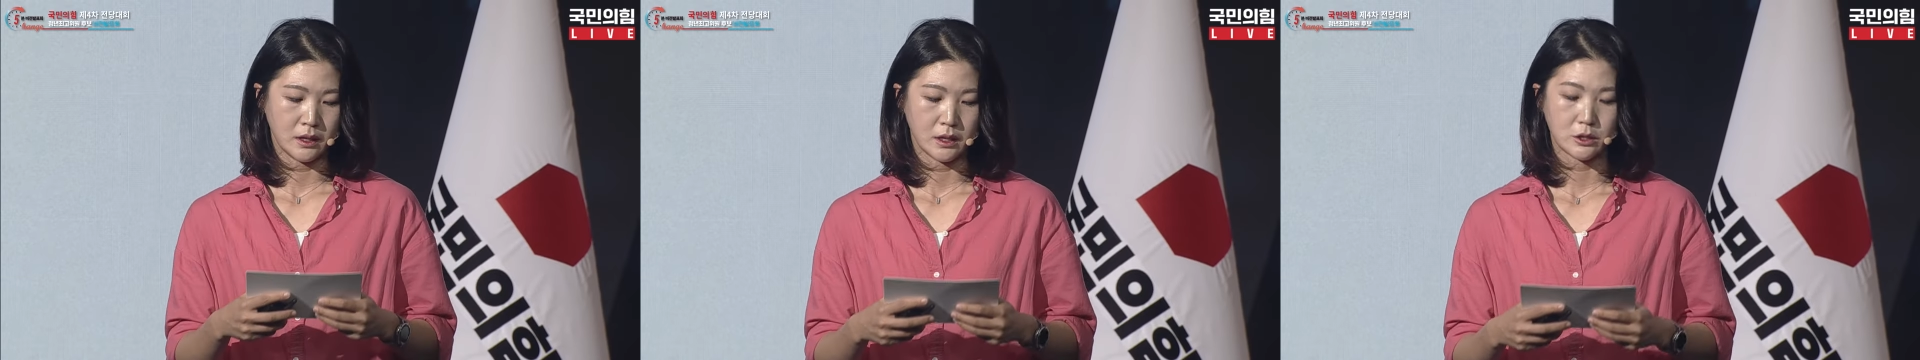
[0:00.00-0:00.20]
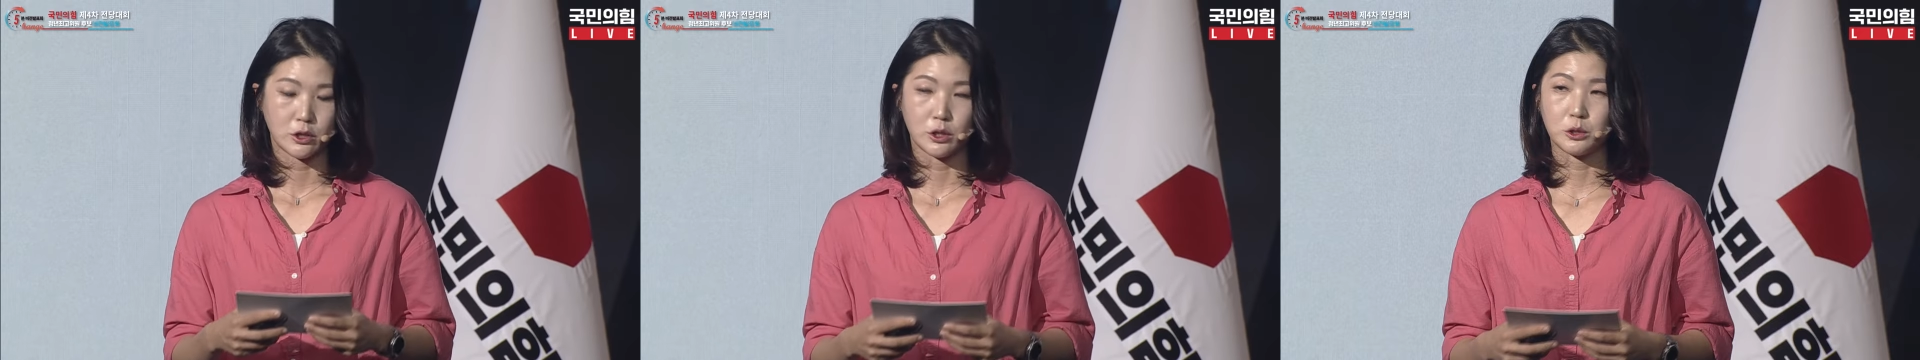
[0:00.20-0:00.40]

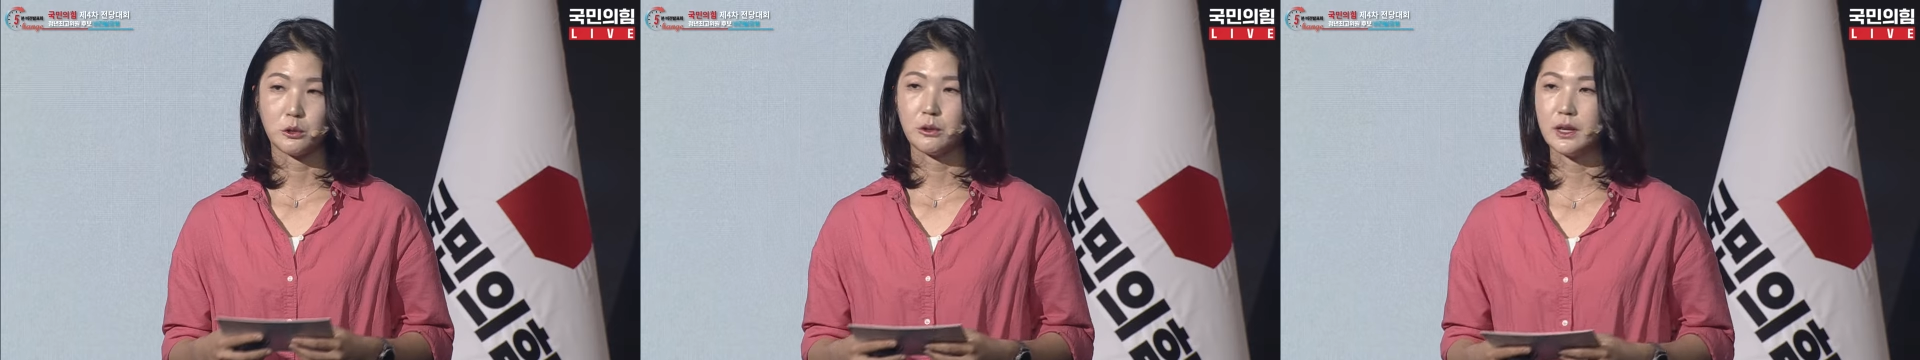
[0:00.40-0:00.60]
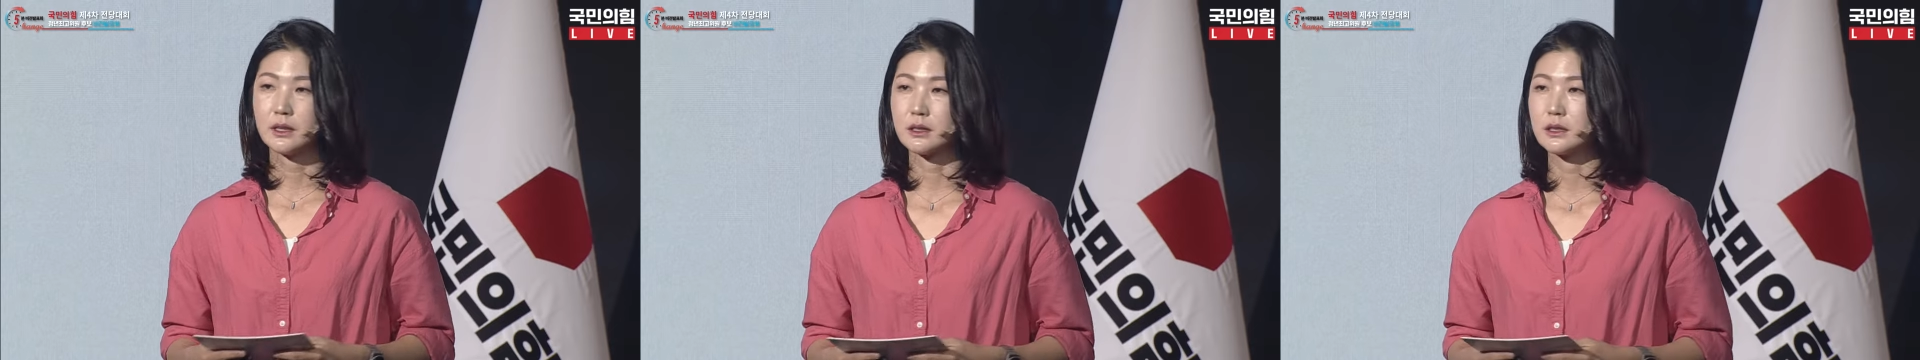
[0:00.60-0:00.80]
저
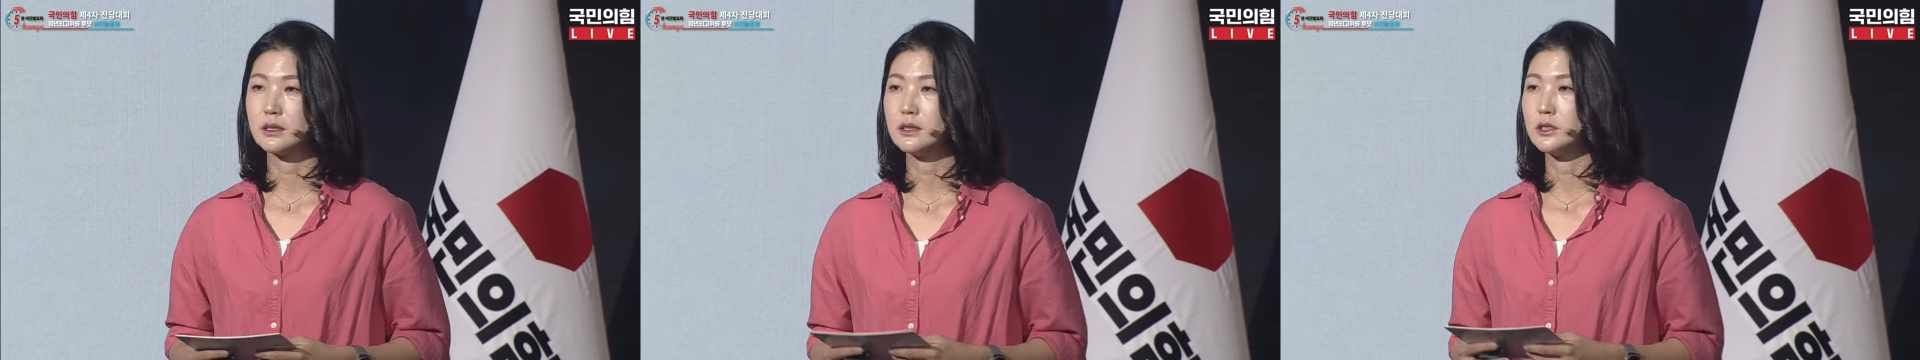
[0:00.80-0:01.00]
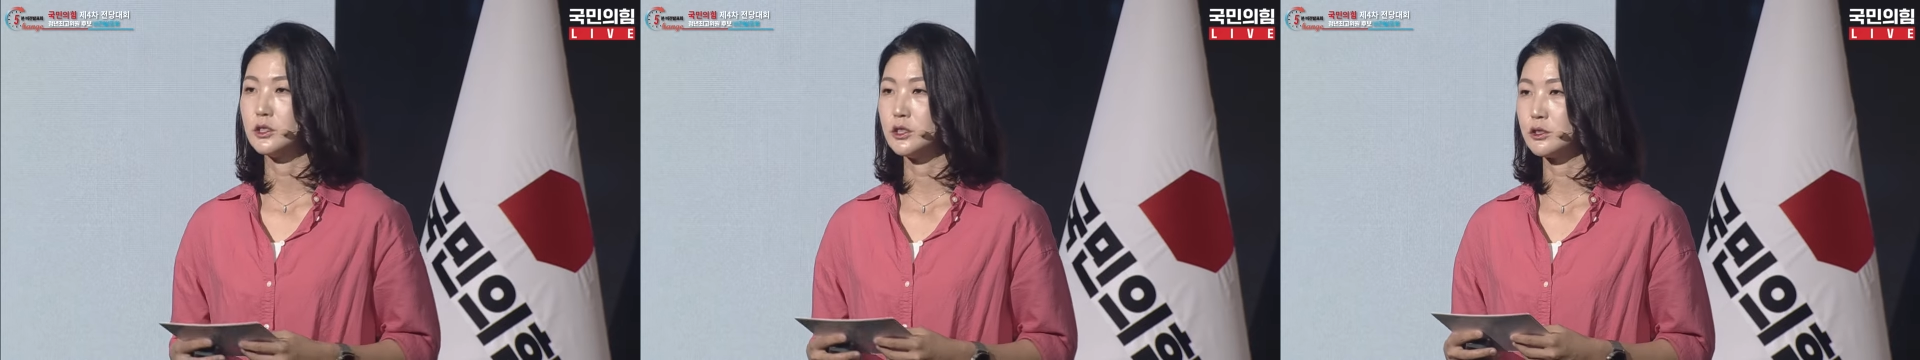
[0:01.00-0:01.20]
또한
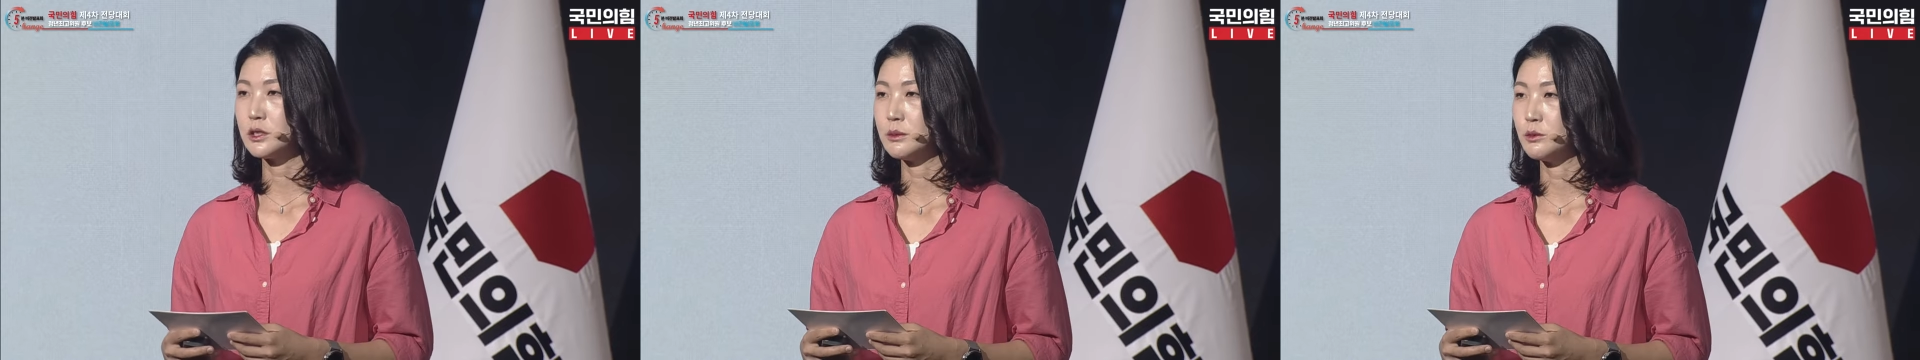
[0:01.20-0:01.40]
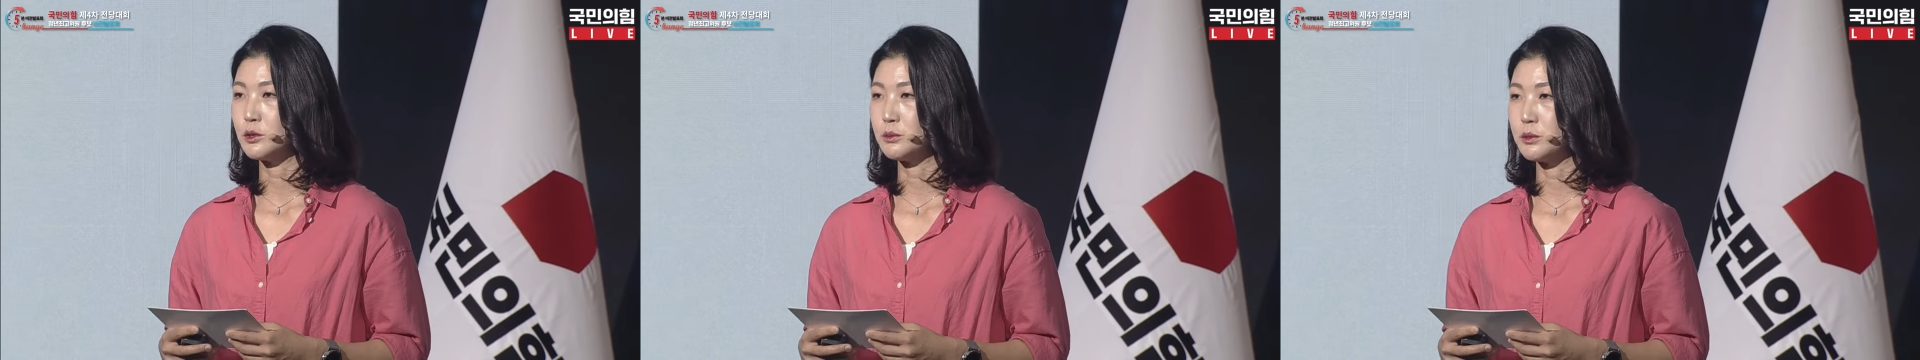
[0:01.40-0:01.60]
그
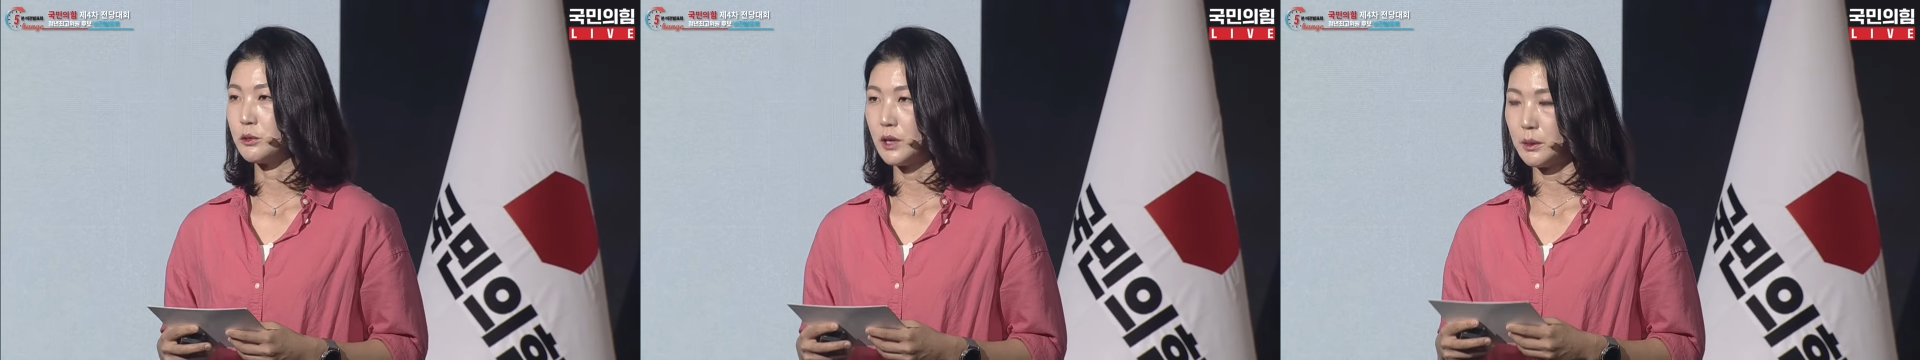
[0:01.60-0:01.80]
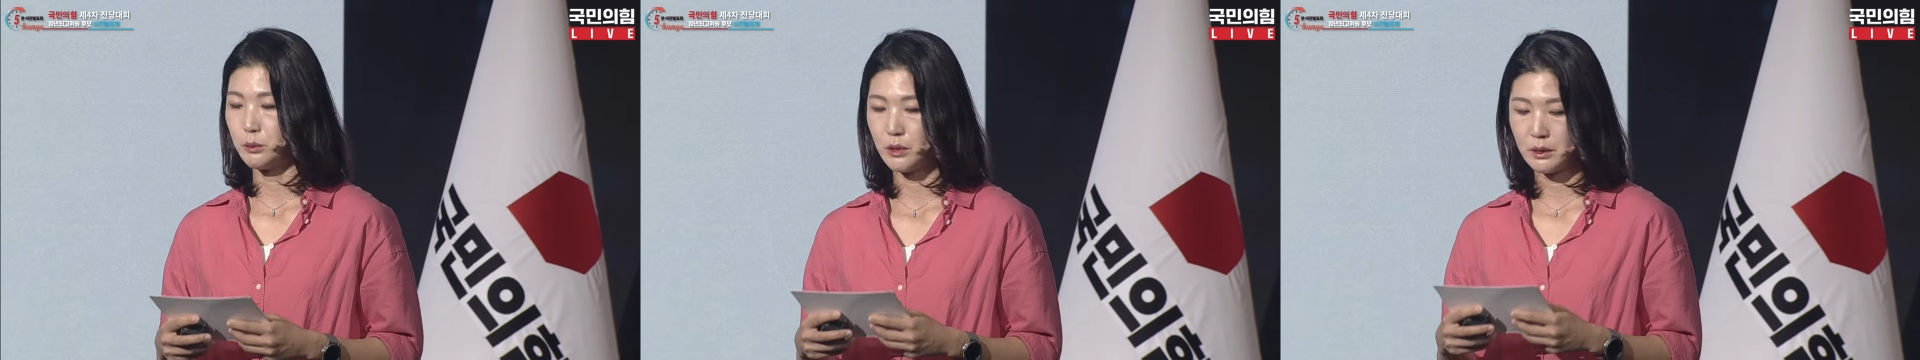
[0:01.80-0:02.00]

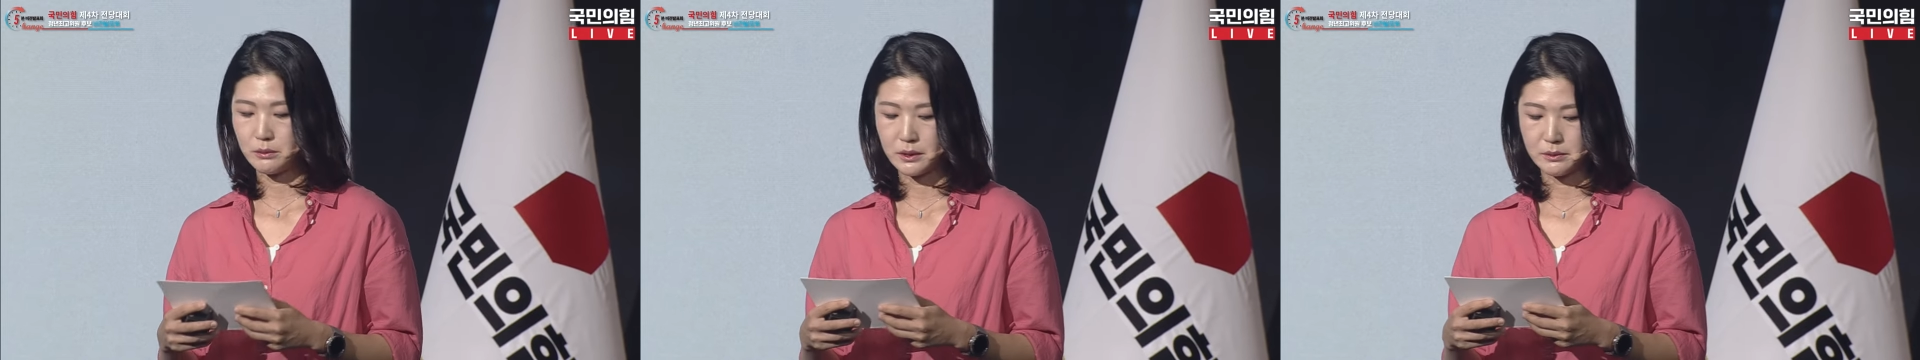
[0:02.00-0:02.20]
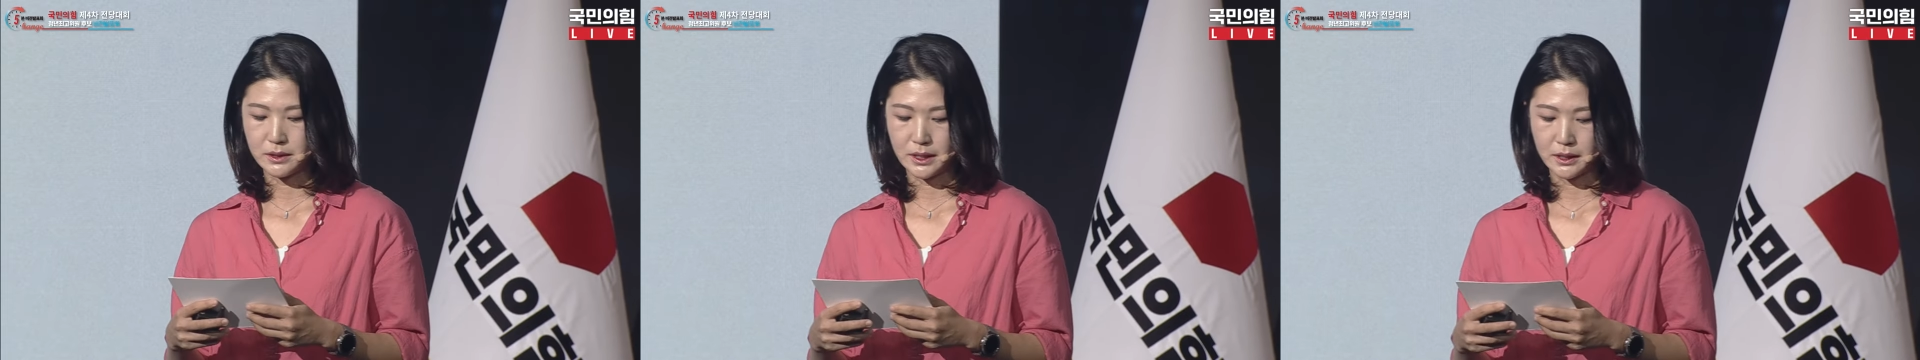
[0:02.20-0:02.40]
66%에
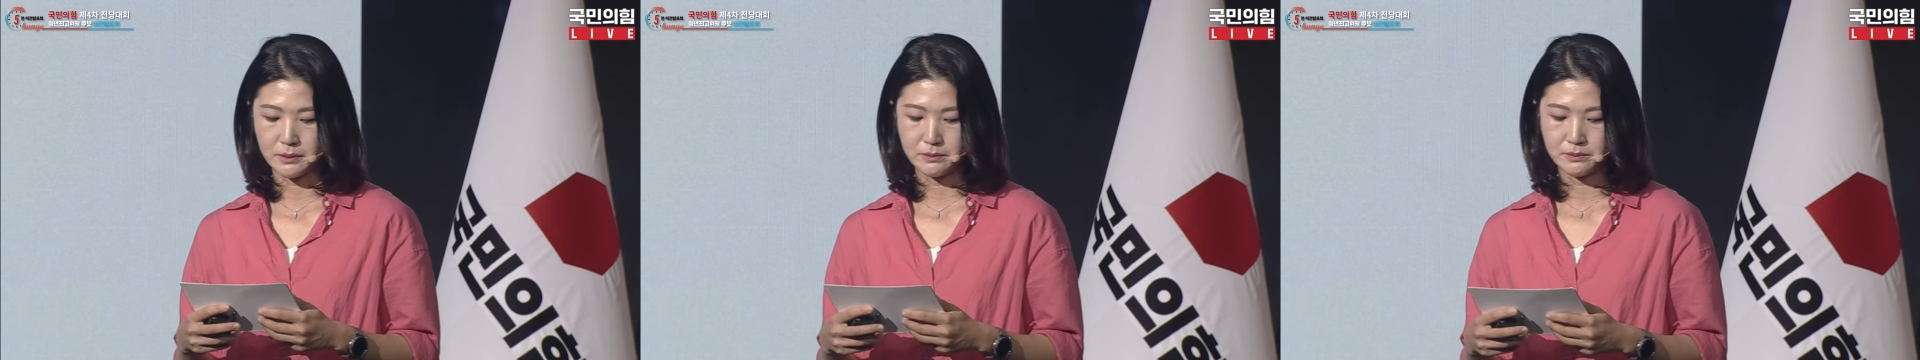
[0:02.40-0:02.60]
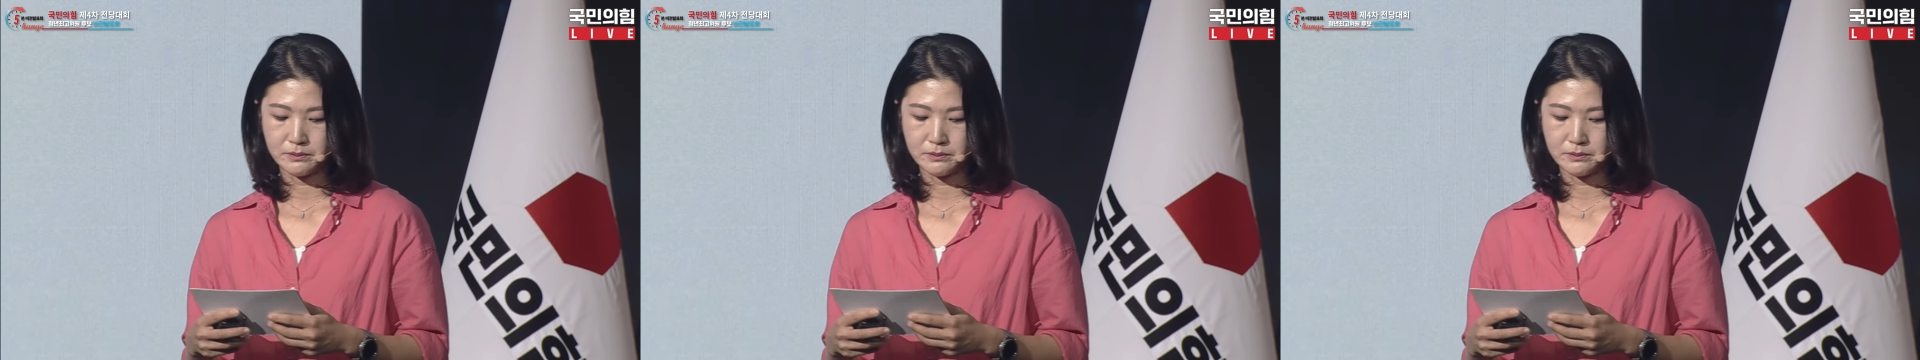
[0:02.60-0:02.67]
포함됩니다.